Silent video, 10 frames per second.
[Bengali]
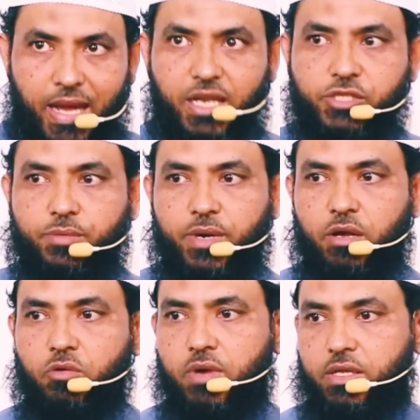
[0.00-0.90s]
আল্লাহ
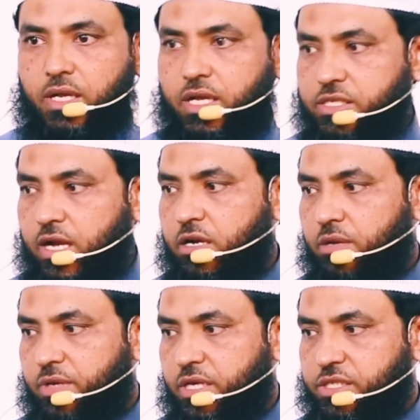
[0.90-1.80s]
হুয়া তালা
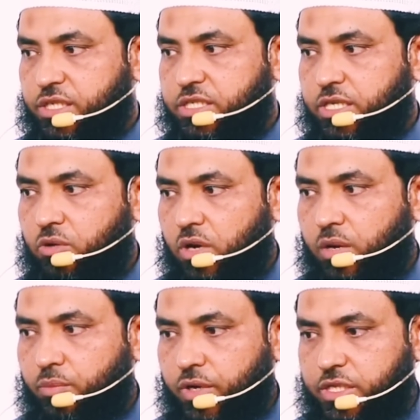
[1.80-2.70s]
জাহান্নামকে সৃষ্টি
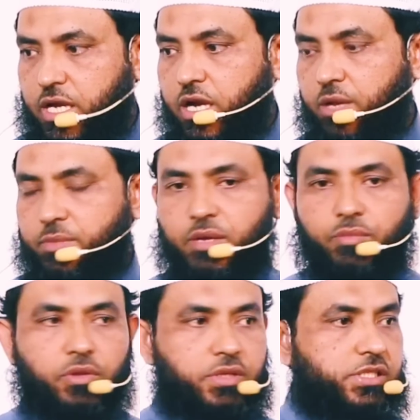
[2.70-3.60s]
করার পরে জাহান্নামকে
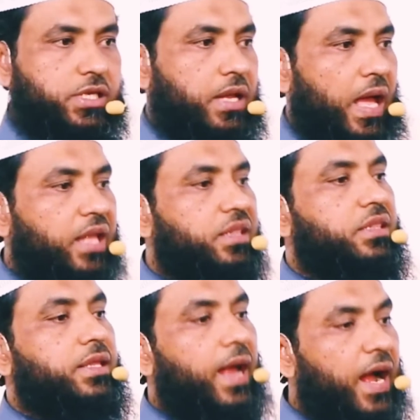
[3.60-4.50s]
বলতেছেন
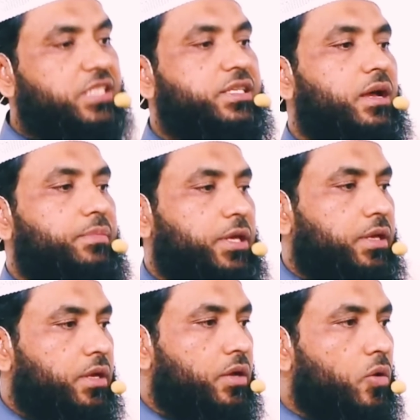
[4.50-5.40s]
আন্তি আজাবি
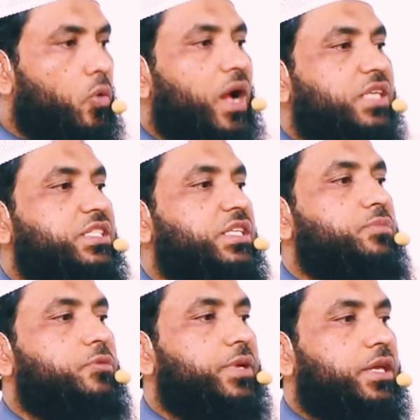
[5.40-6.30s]
ও
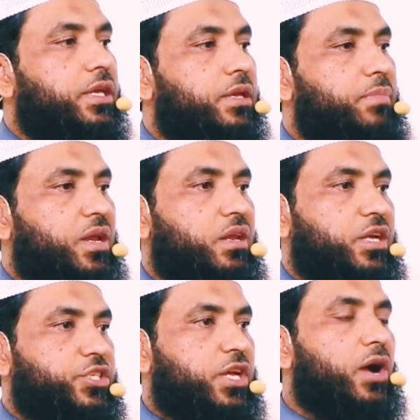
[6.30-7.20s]
আজিবিকি
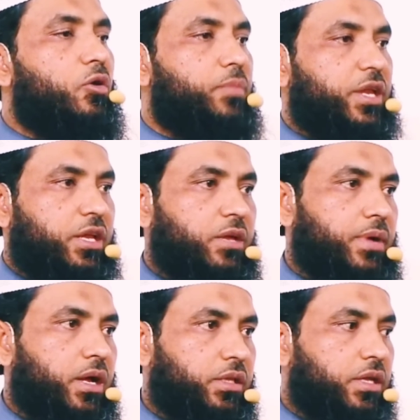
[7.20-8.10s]
মান্না শাহ ওমিন
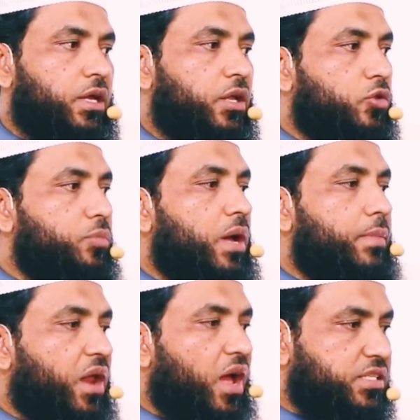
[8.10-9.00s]
এবাদি তুমি
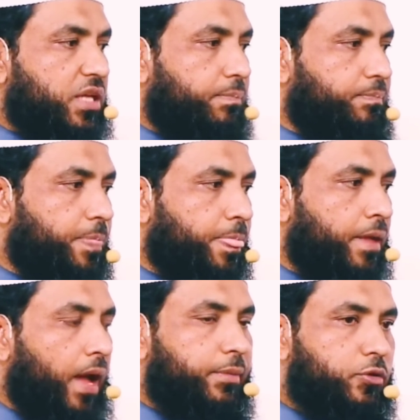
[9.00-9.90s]
আমার আজাব
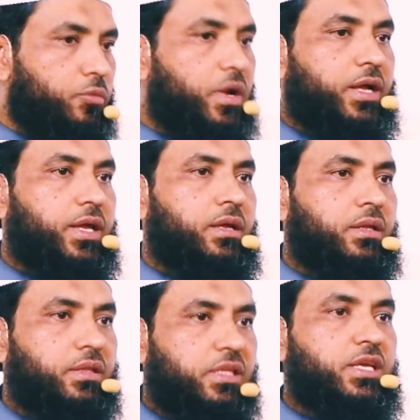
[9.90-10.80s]
আমি তোমাকে
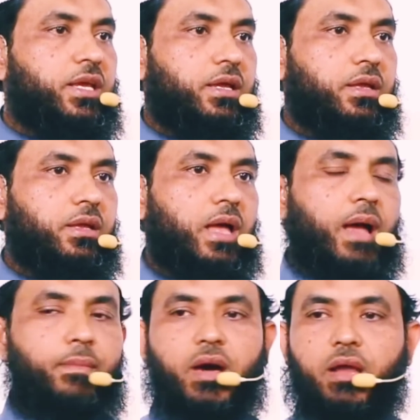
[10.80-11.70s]
দিয়ে
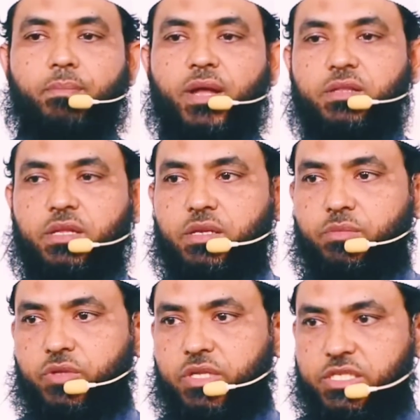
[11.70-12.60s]
আমার বান্দাদের
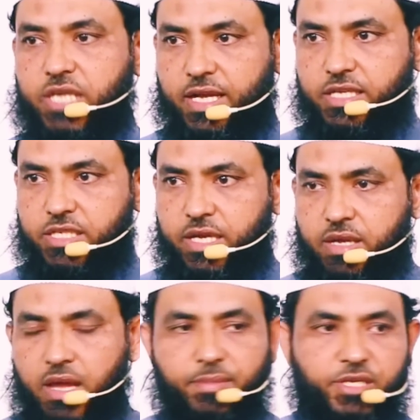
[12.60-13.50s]
মধ্যে যাকে চাই
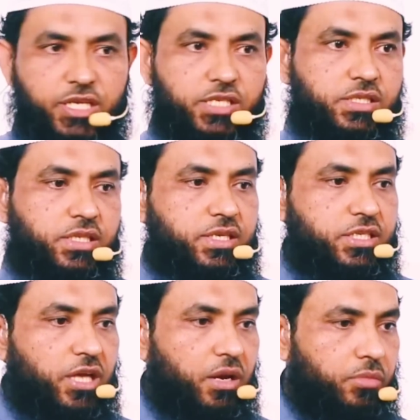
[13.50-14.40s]
আমি শাস্তি
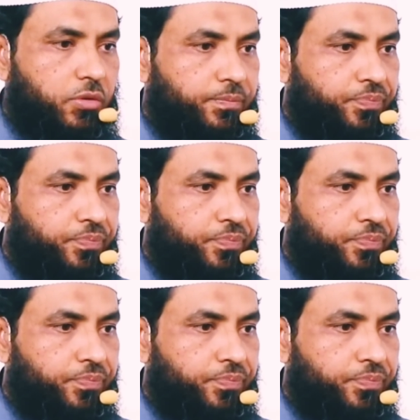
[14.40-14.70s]
দিয়ে ছাড়ব